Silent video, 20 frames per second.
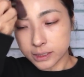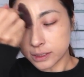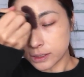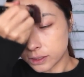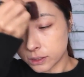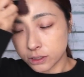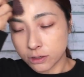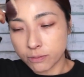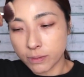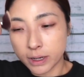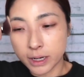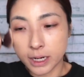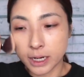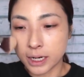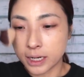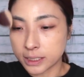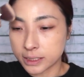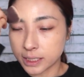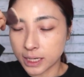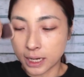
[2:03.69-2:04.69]
いつの間に
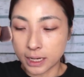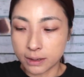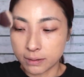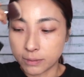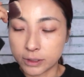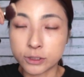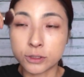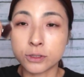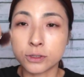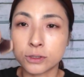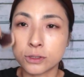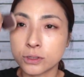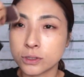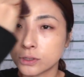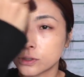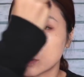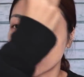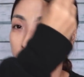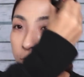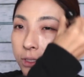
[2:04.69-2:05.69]
かさ、頭
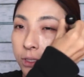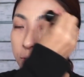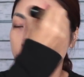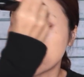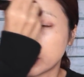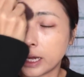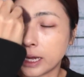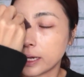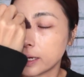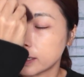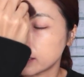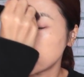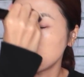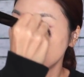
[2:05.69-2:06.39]
痛と一緒で